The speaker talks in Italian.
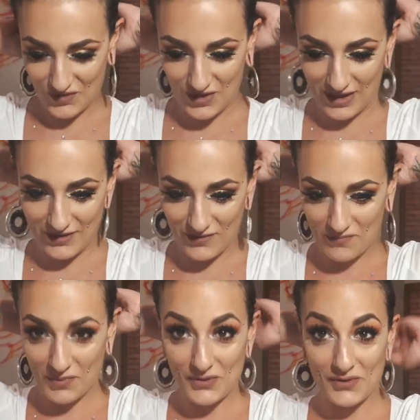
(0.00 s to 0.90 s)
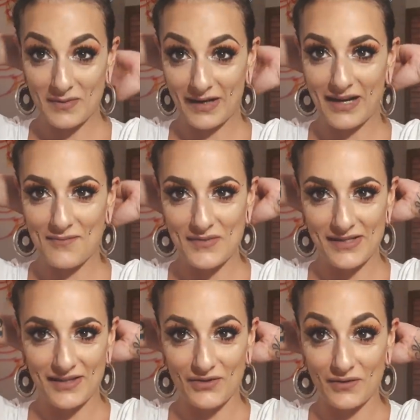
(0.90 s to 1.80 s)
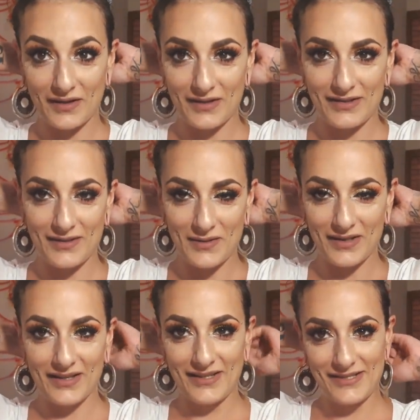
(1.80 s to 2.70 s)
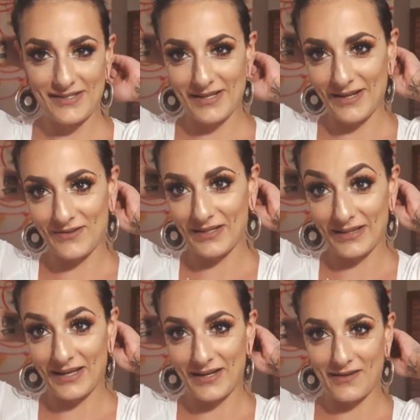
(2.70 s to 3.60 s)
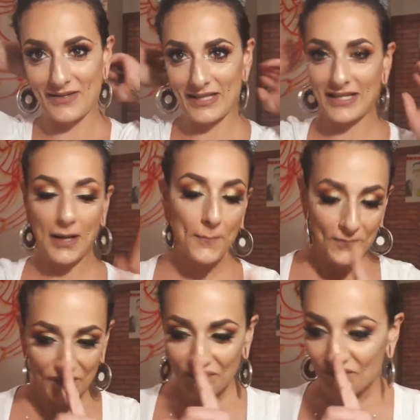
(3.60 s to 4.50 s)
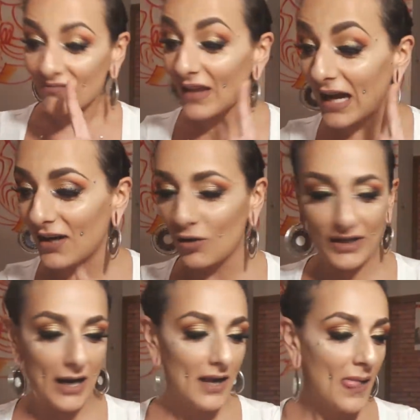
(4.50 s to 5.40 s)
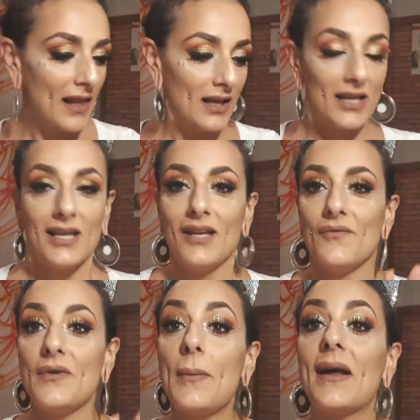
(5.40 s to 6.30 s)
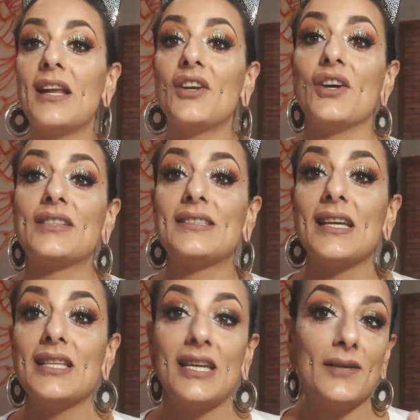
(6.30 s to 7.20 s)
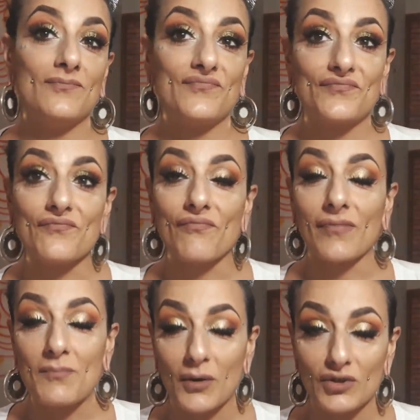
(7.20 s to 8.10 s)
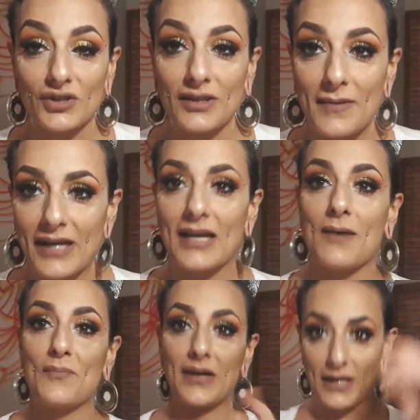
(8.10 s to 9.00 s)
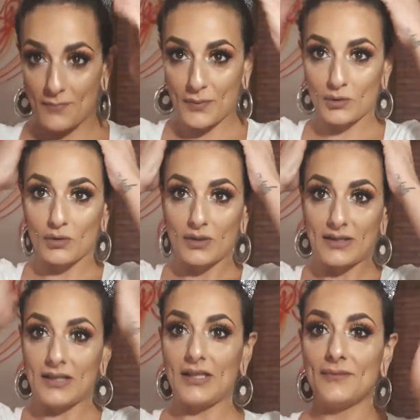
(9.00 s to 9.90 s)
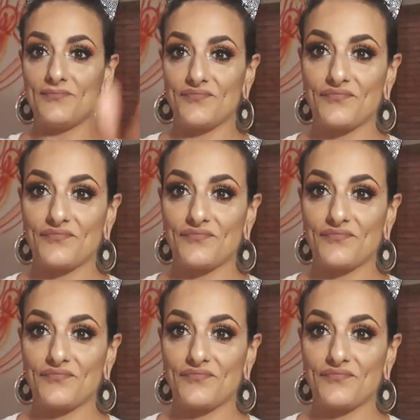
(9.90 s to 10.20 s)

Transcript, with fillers: cioè, io non posso parlare, mi sento veramente... cioè, guardate, non avete idea. Allora, vi parlerò sia di mh, mm, prodotti make-up che prodotti mh,